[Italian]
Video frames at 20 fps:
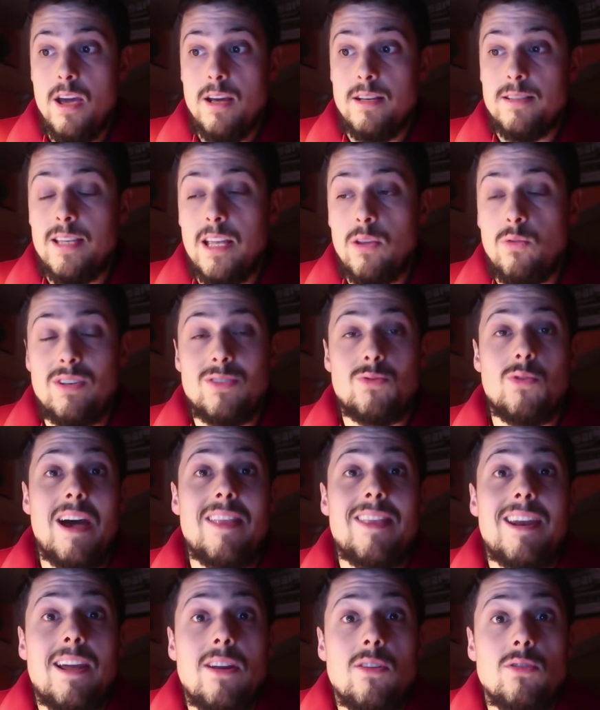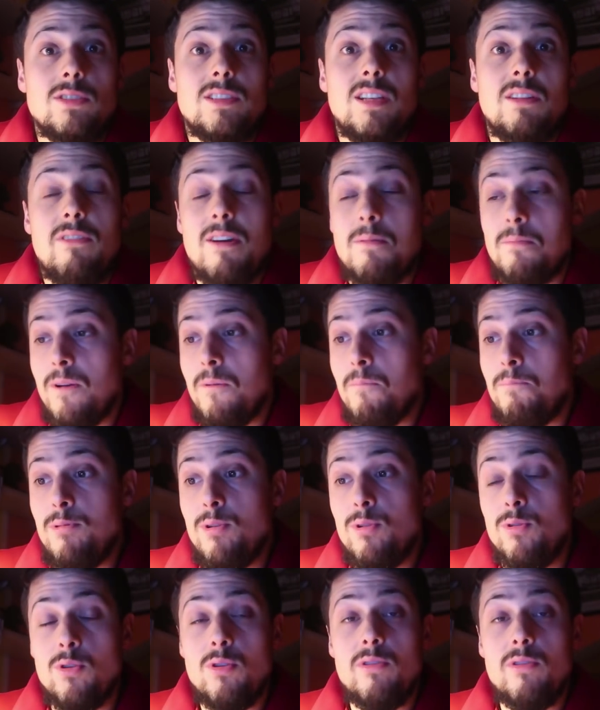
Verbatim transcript: queste due squadre che non si fermano più,